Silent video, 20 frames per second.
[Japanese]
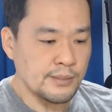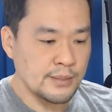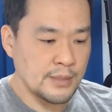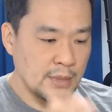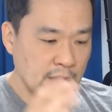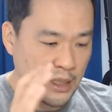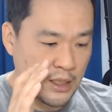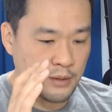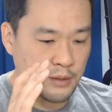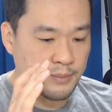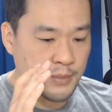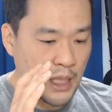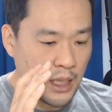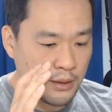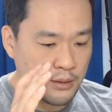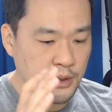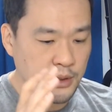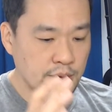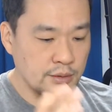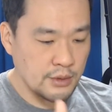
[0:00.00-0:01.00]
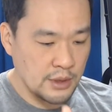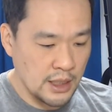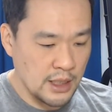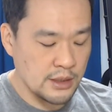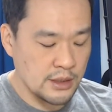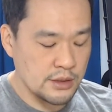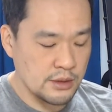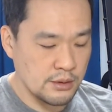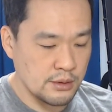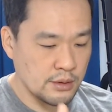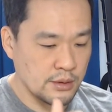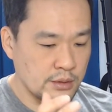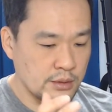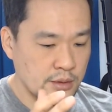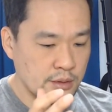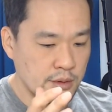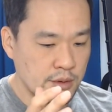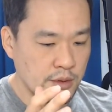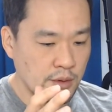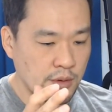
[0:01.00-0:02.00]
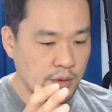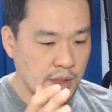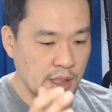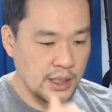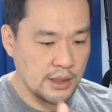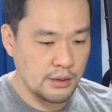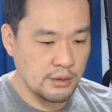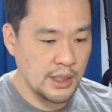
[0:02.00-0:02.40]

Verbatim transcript: で、ある人が、その、教会